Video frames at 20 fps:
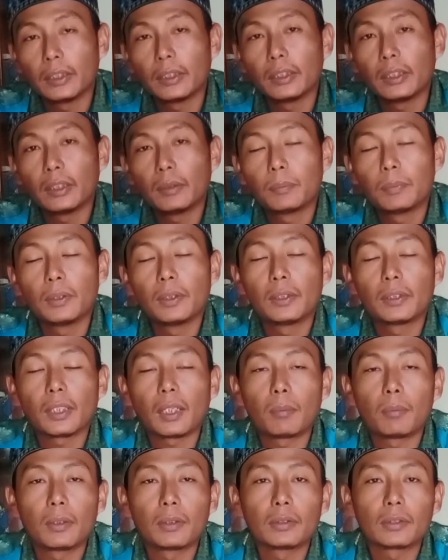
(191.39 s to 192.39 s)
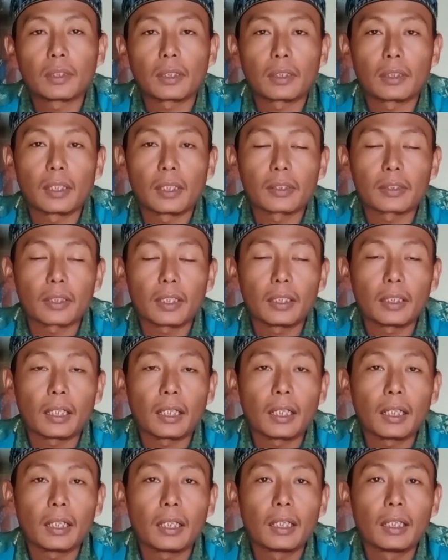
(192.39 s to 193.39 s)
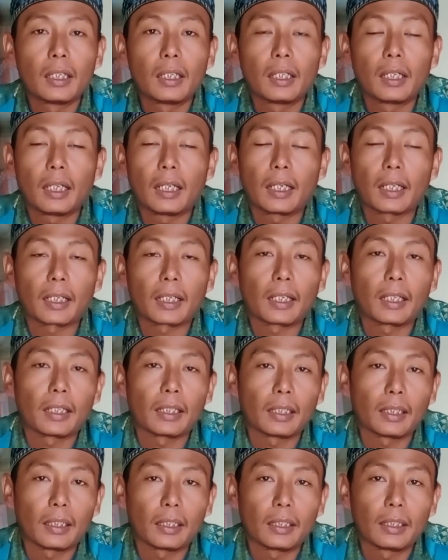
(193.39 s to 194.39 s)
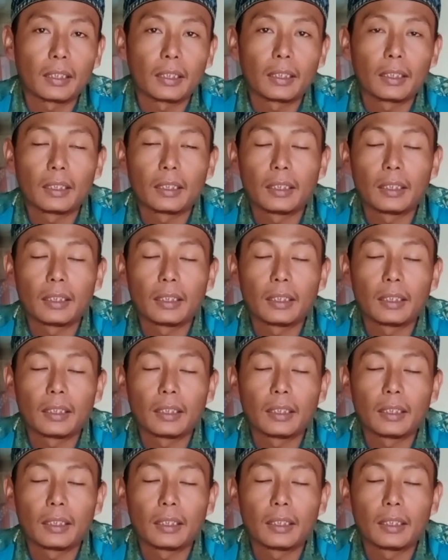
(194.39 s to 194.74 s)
ini bisa mencerdaskan akal.